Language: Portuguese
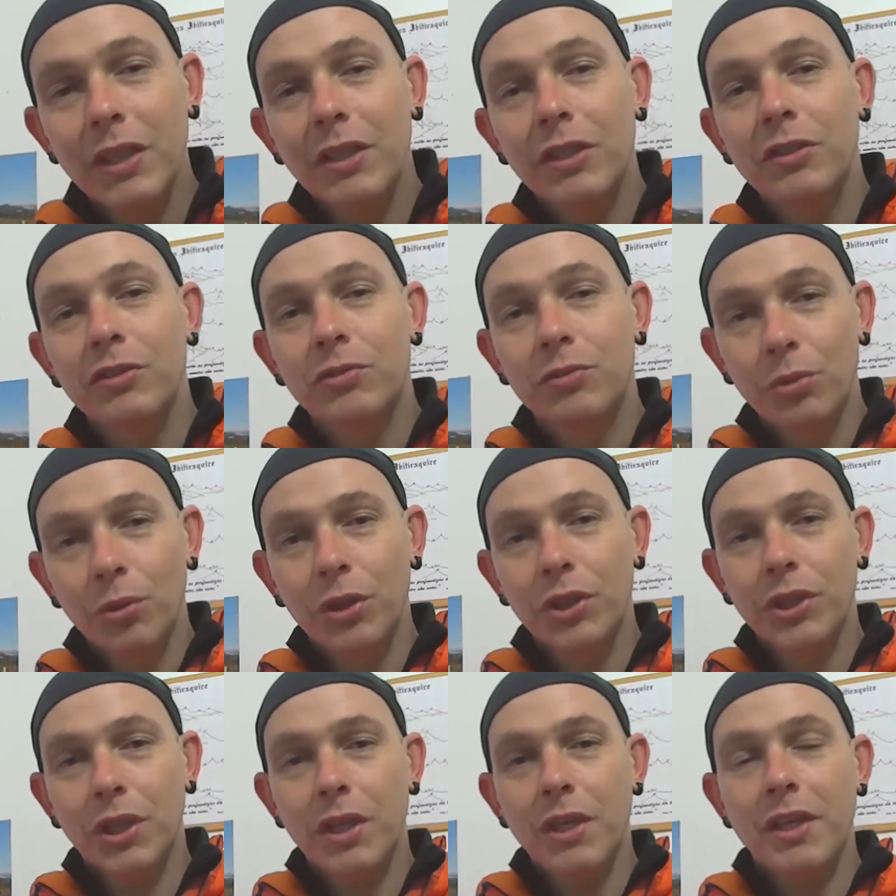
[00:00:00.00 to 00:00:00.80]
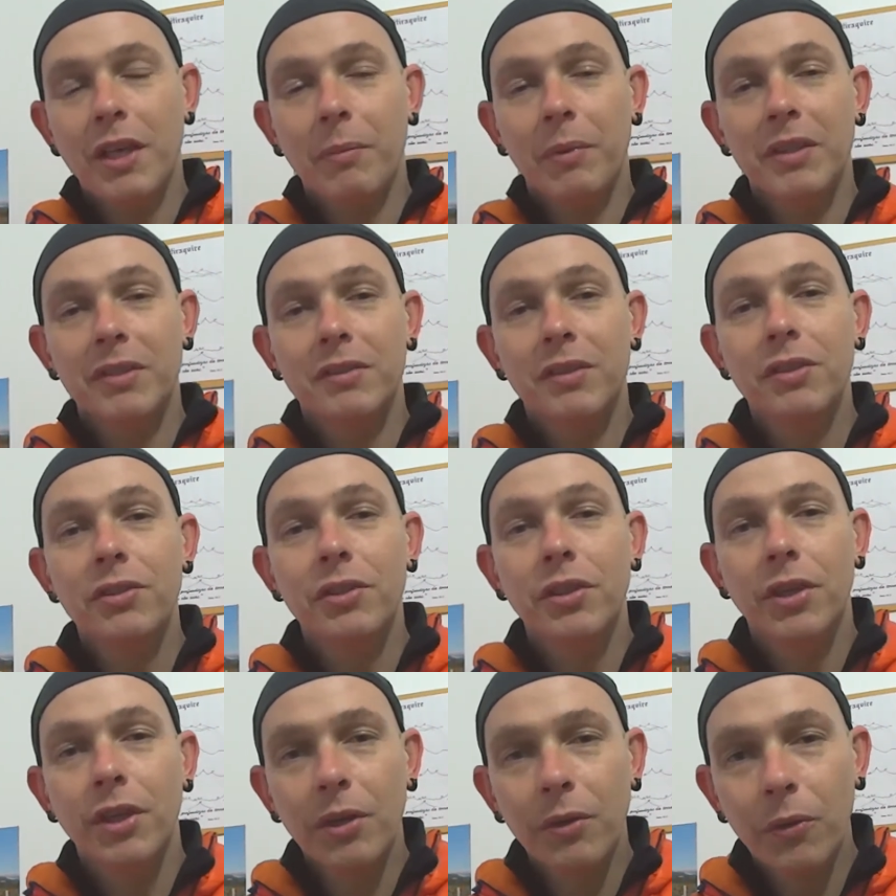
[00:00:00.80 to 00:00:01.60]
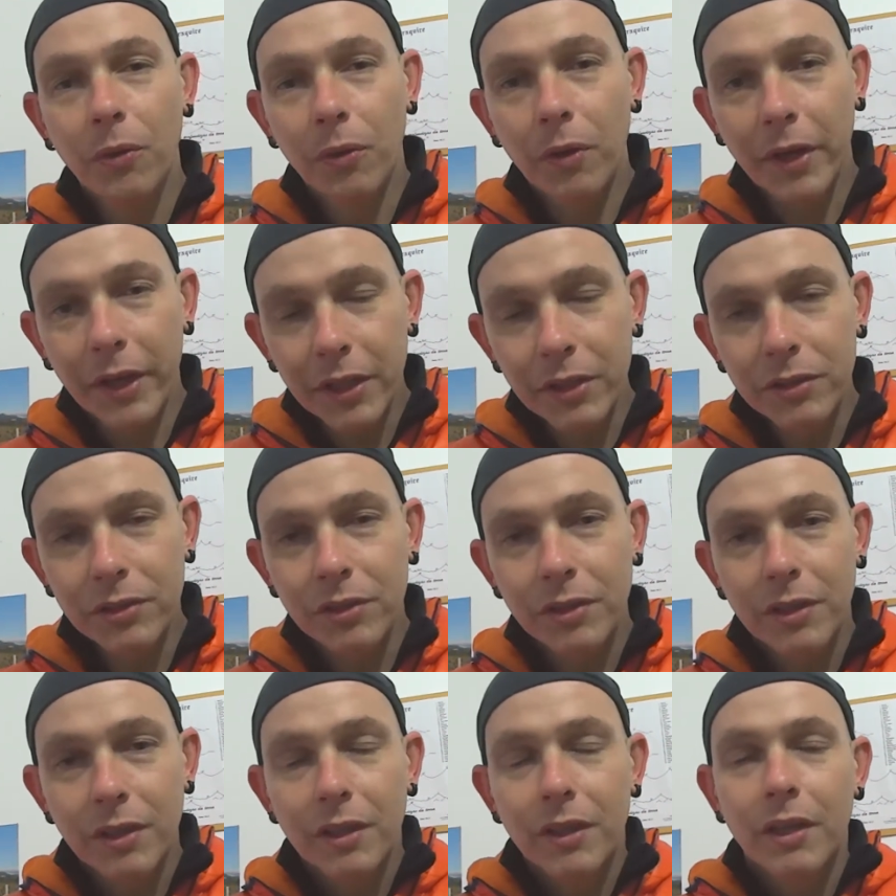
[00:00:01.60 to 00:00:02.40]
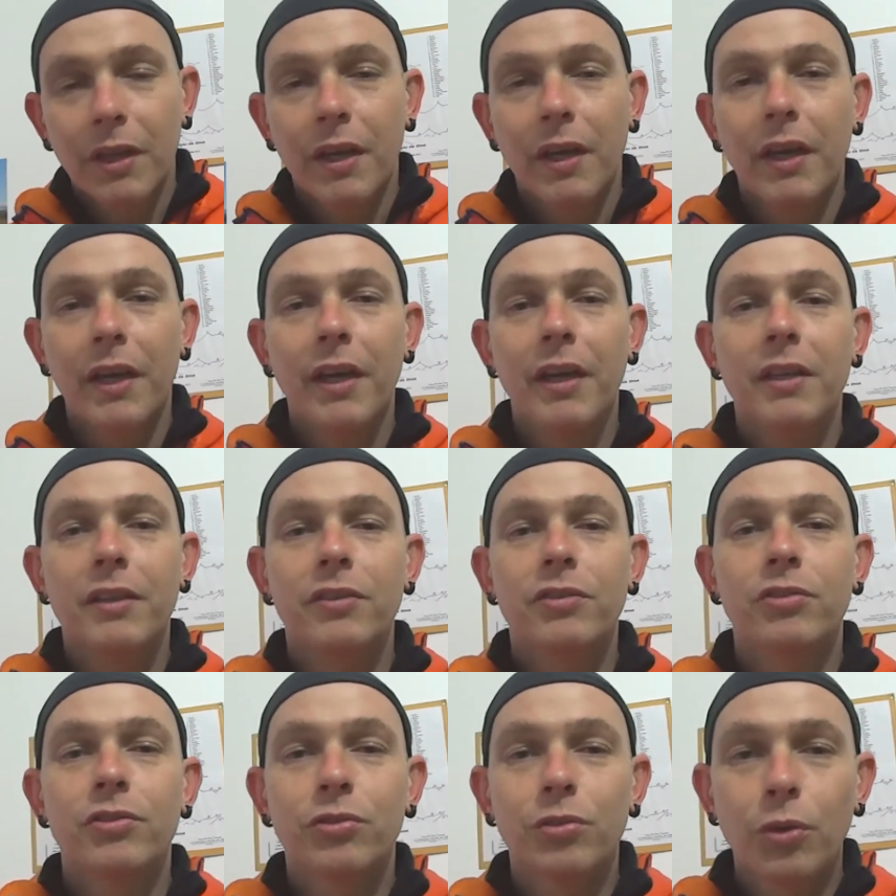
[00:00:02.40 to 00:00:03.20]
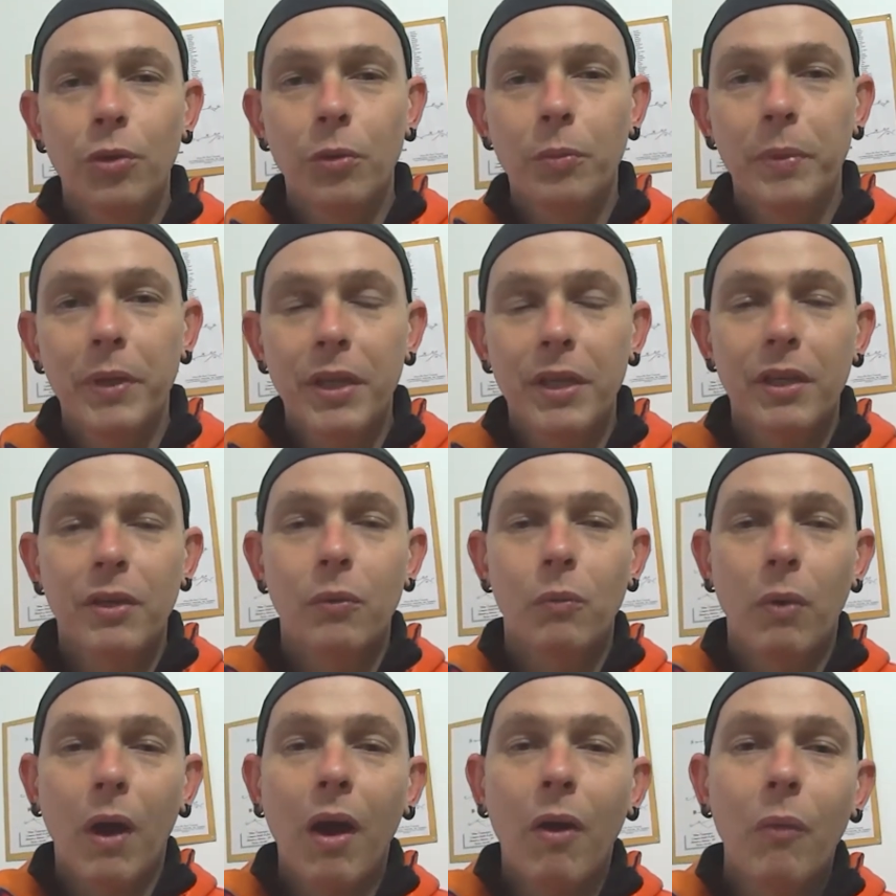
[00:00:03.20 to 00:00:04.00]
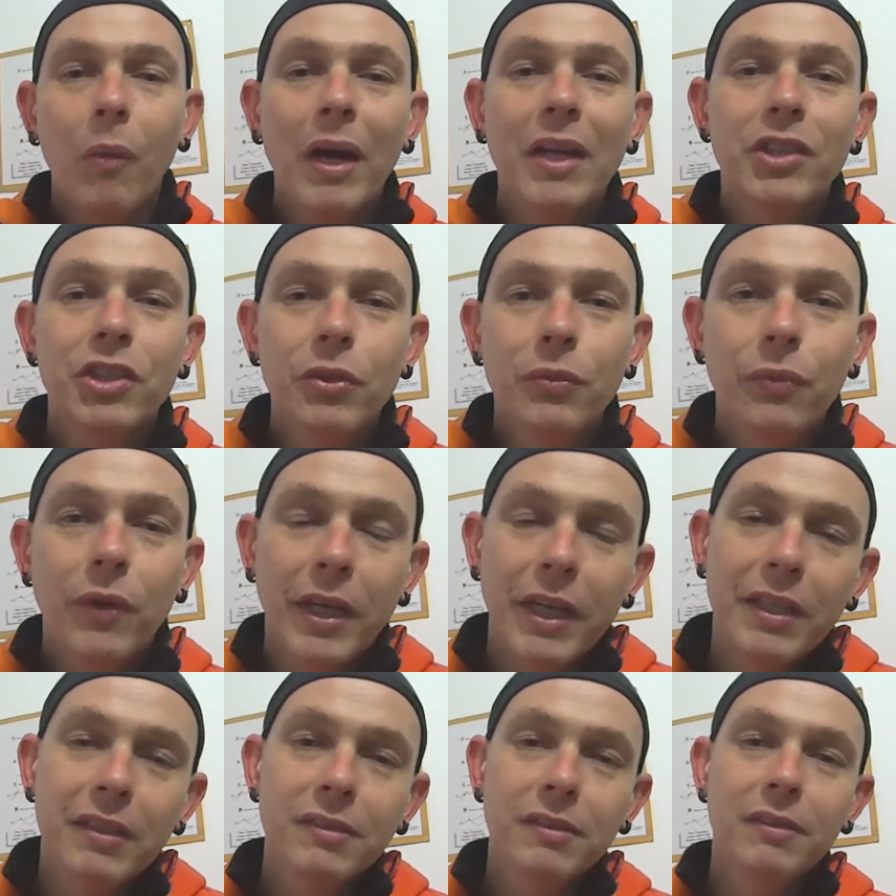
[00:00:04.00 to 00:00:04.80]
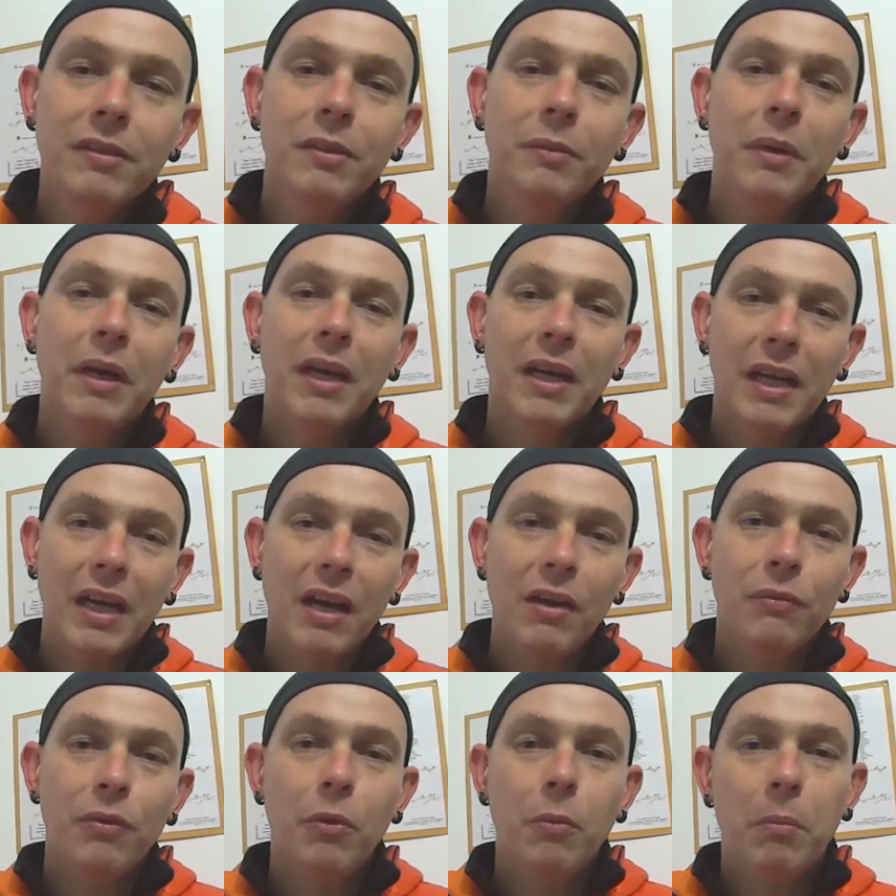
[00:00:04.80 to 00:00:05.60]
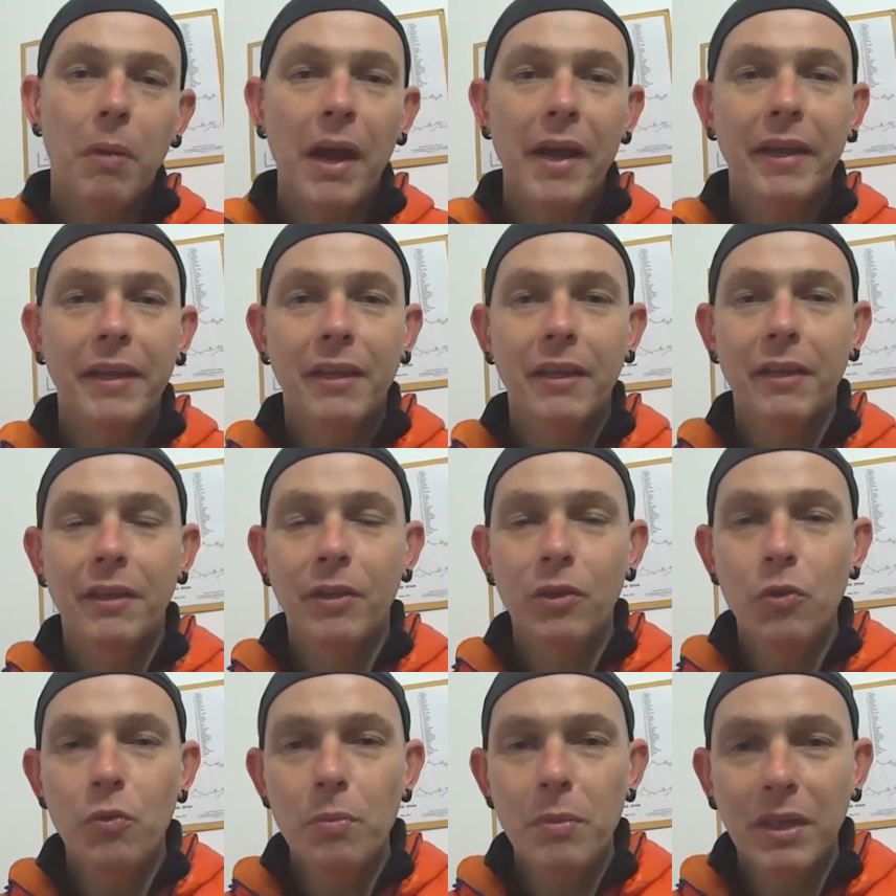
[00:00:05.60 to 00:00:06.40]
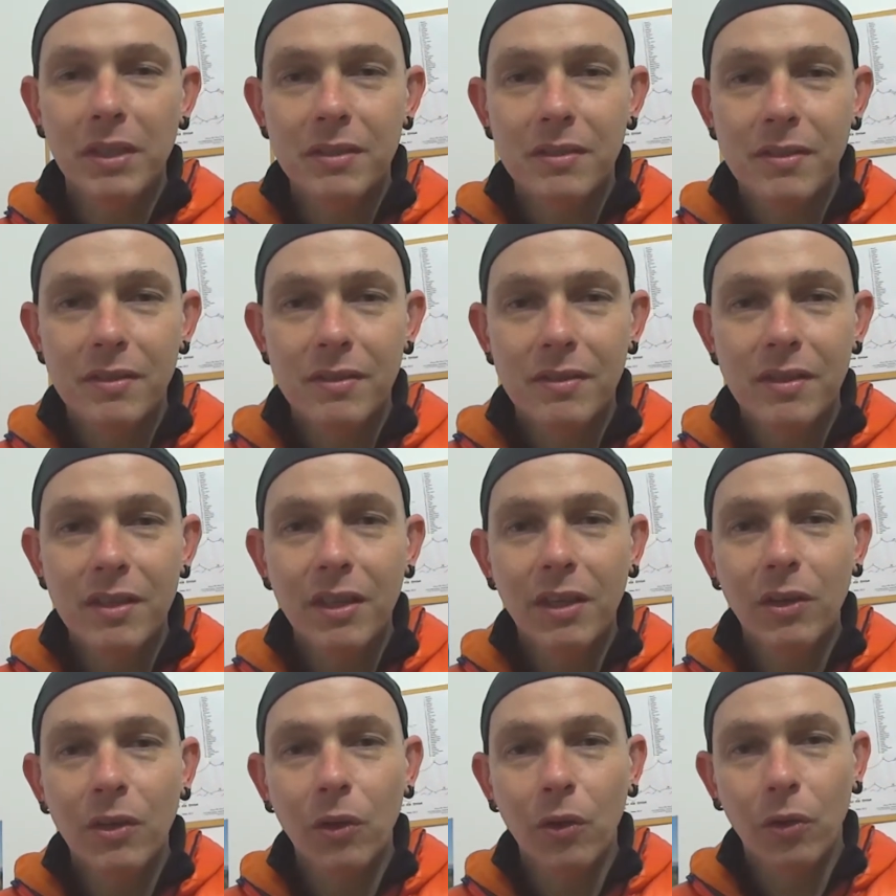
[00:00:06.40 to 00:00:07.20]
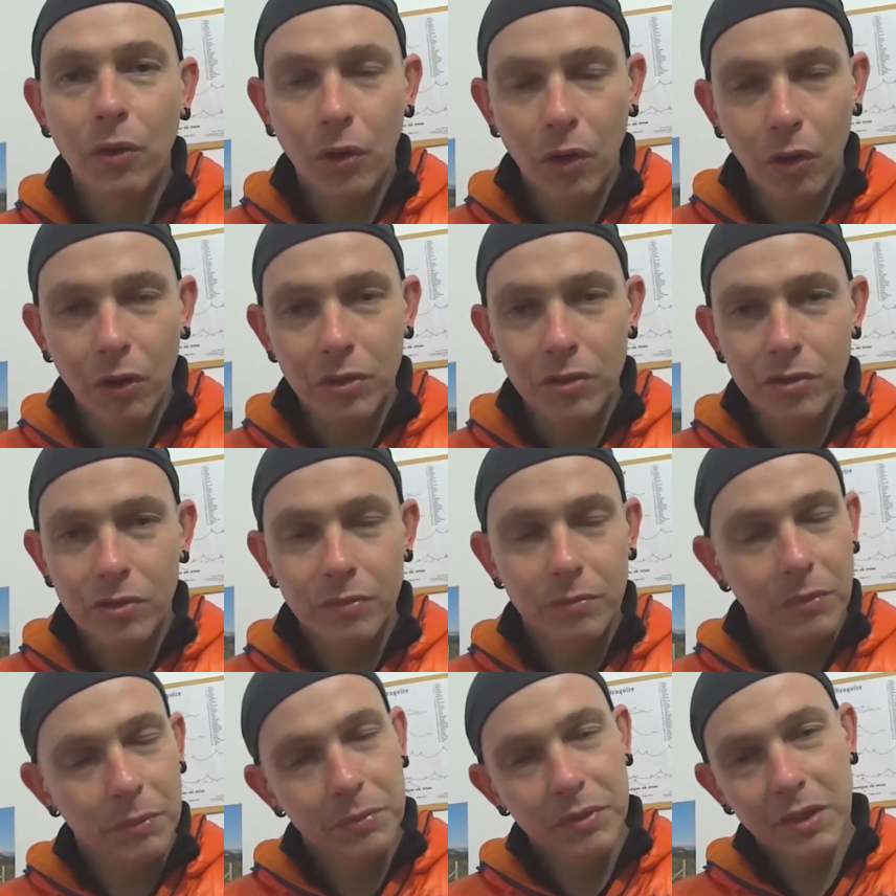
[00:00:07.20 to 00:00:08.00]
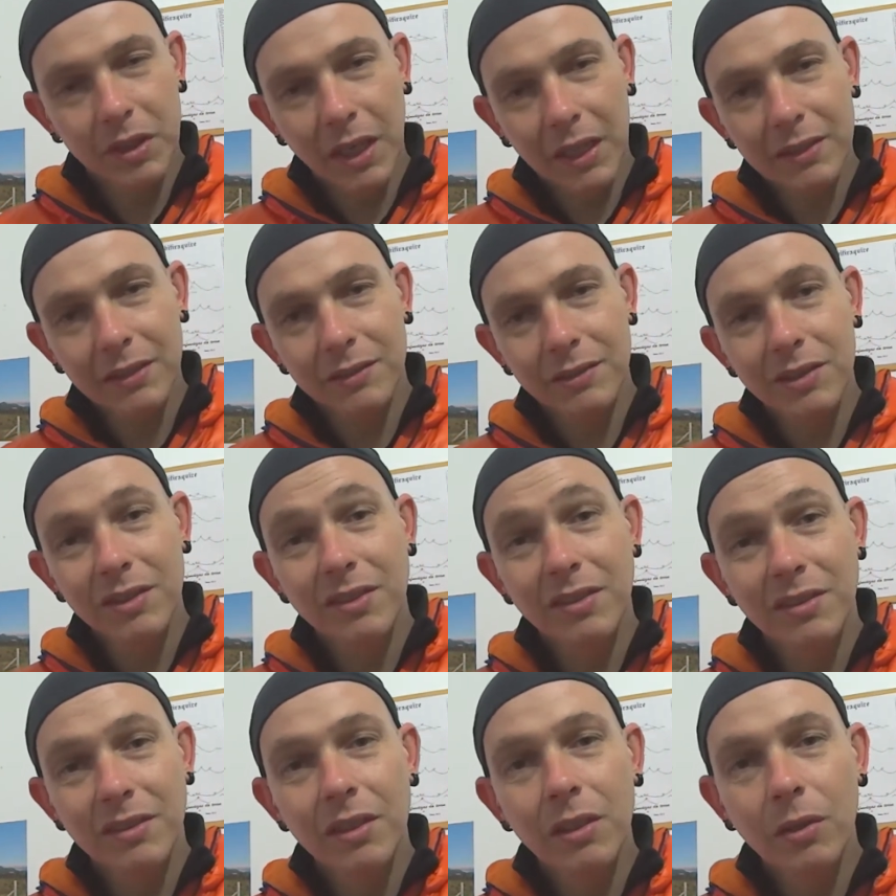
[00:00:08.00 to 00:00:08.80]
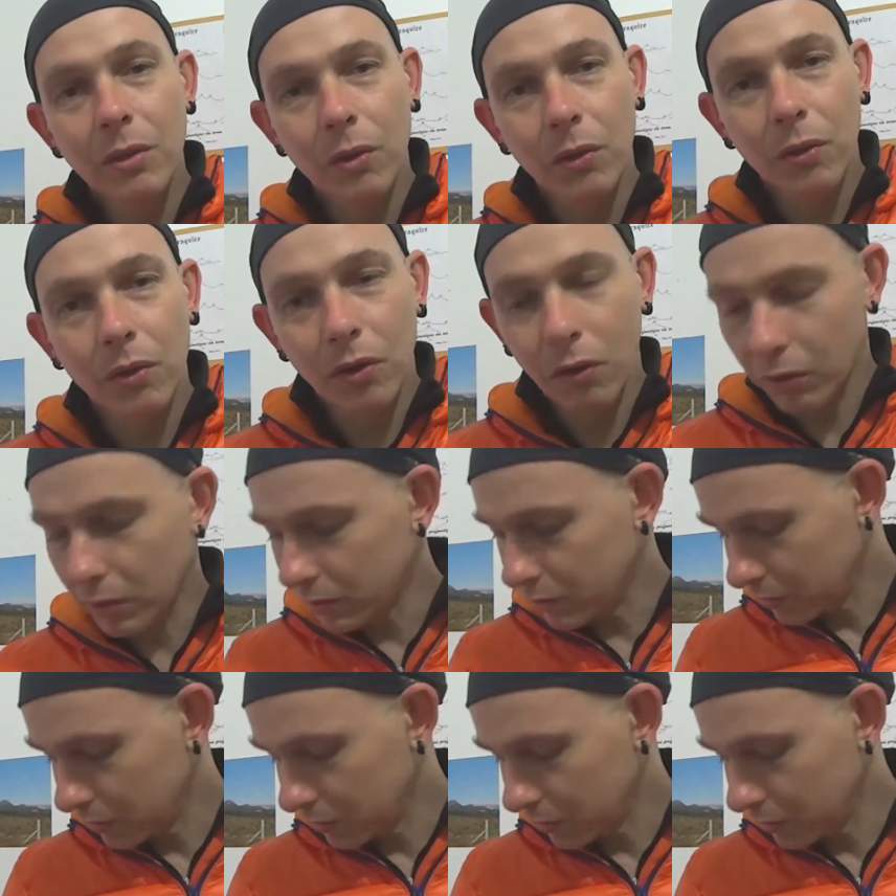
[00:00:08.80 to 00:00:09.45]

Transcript: que surge aí, que é bastante recorrente, é sobre qual a diferença entre uma gravel bike e uma ciclocross, uma bicicleta de ciclocross,